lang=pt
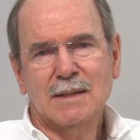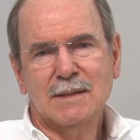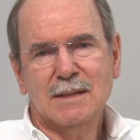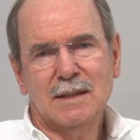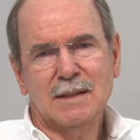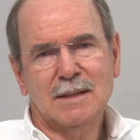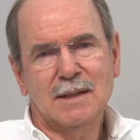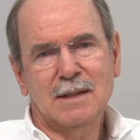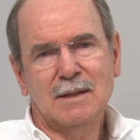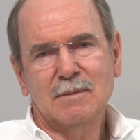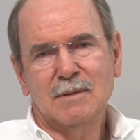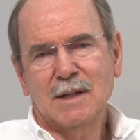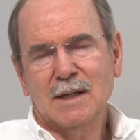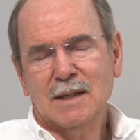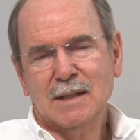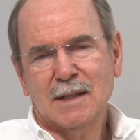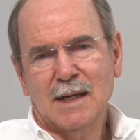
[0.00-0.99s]
é ter
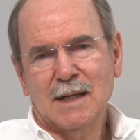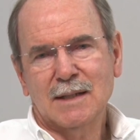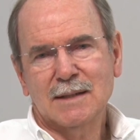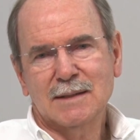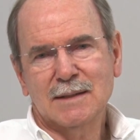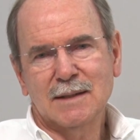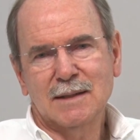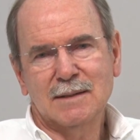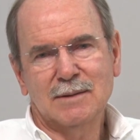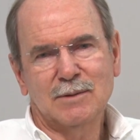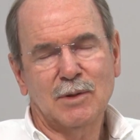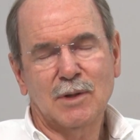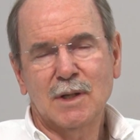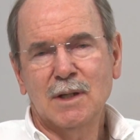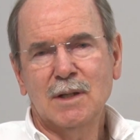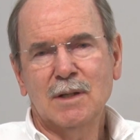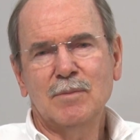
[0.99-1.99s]
uma casa no
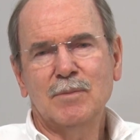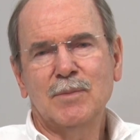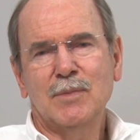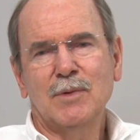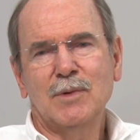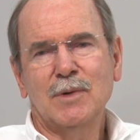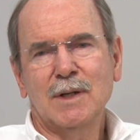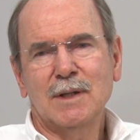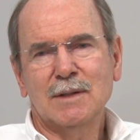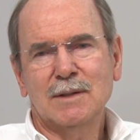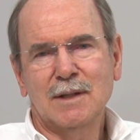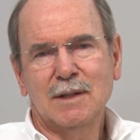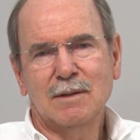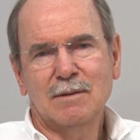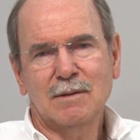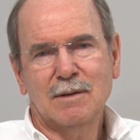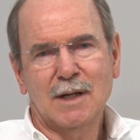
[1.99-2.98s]
campo, é
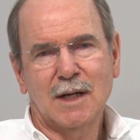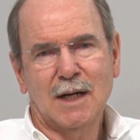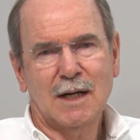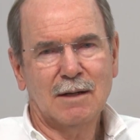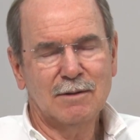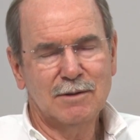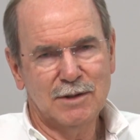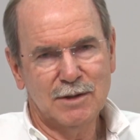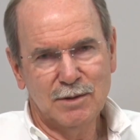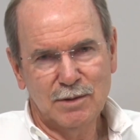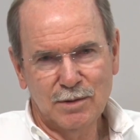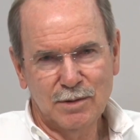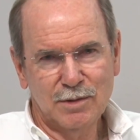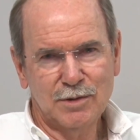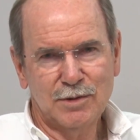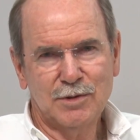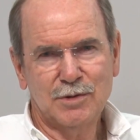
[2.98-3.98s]
ter um carro de
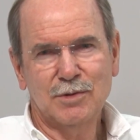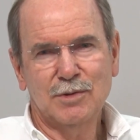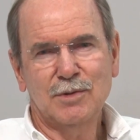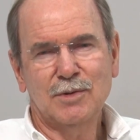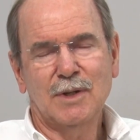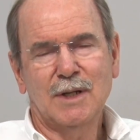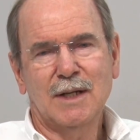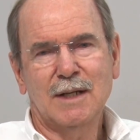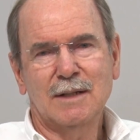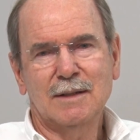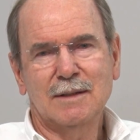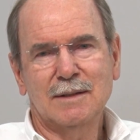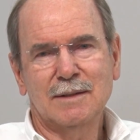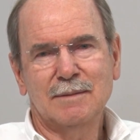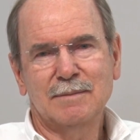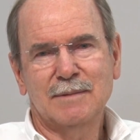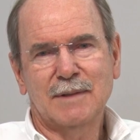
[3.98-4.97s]
luxo, é
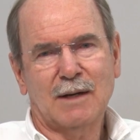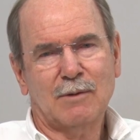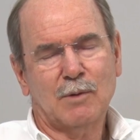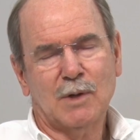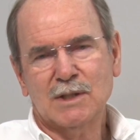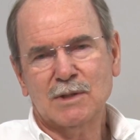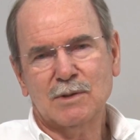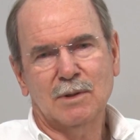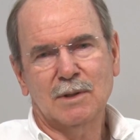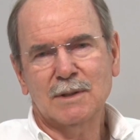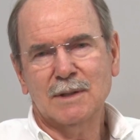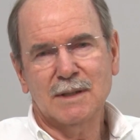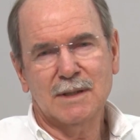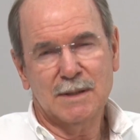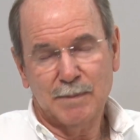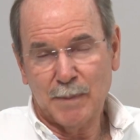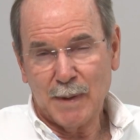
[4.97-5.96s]
estar tá com as
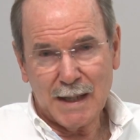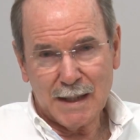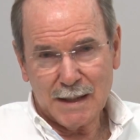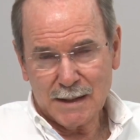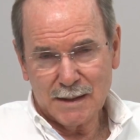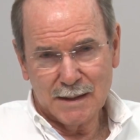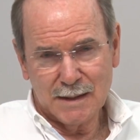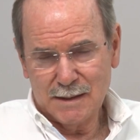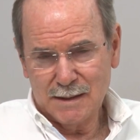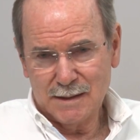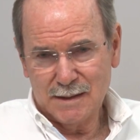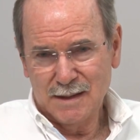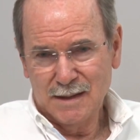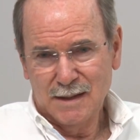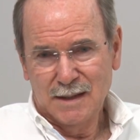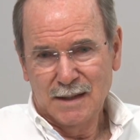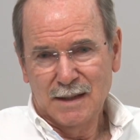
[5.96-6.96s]
contas pagas,
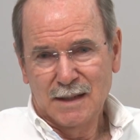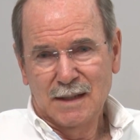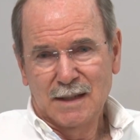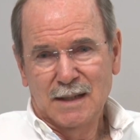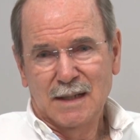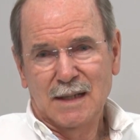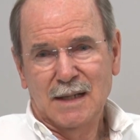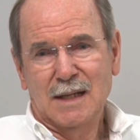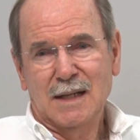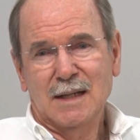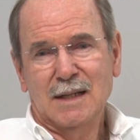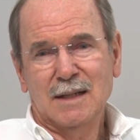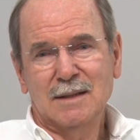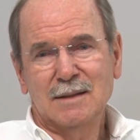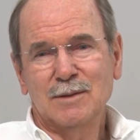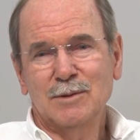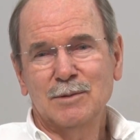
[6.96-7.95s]

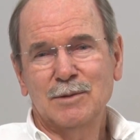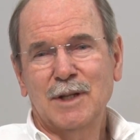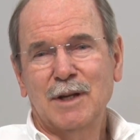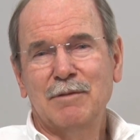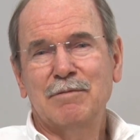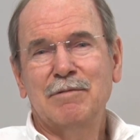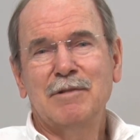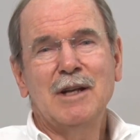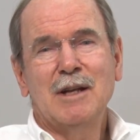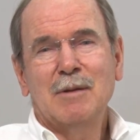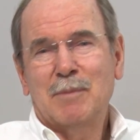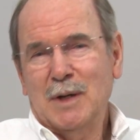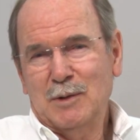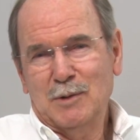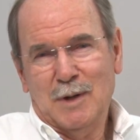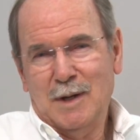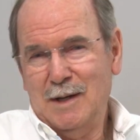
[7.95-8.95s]
é não ter filho
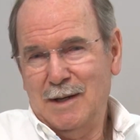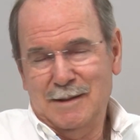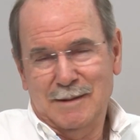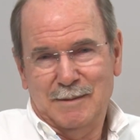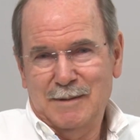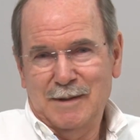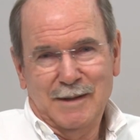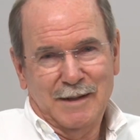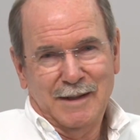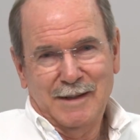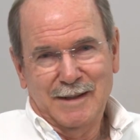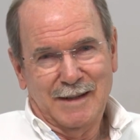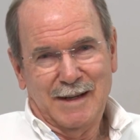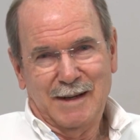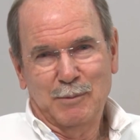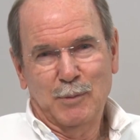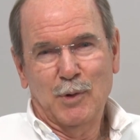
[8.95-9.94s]
para não
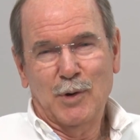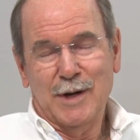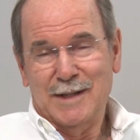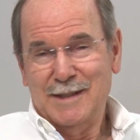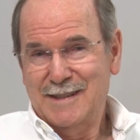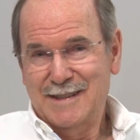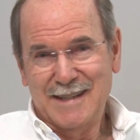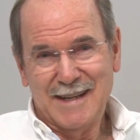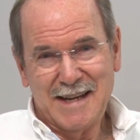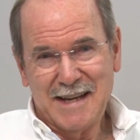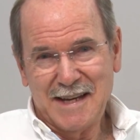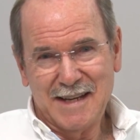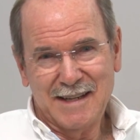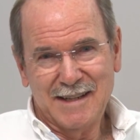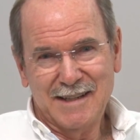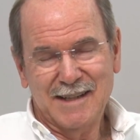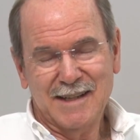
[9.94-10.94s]

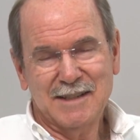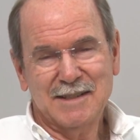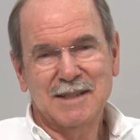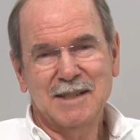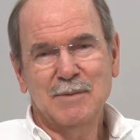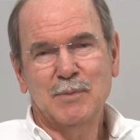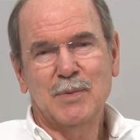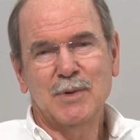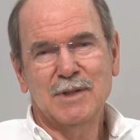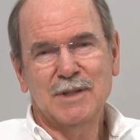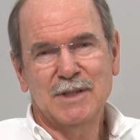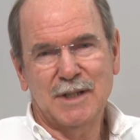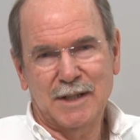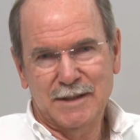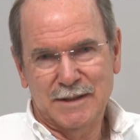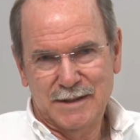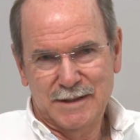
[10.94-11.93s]
aborrecer e assim por
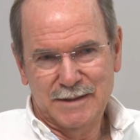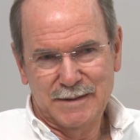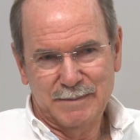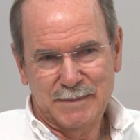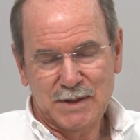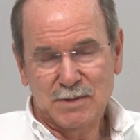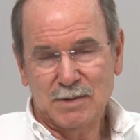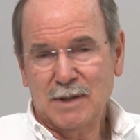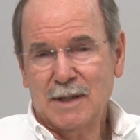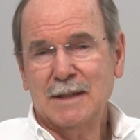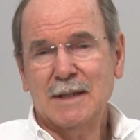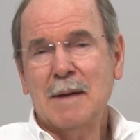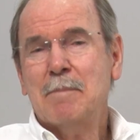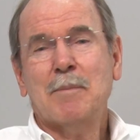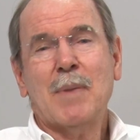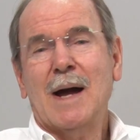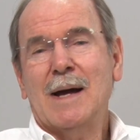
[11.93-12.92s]
diante. A pessoa quer
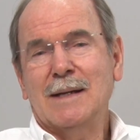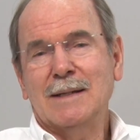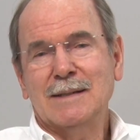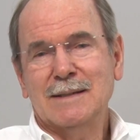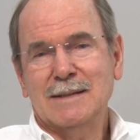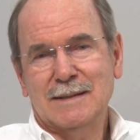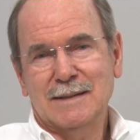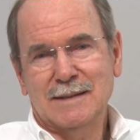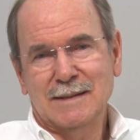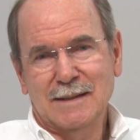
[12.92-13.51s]
ter paz.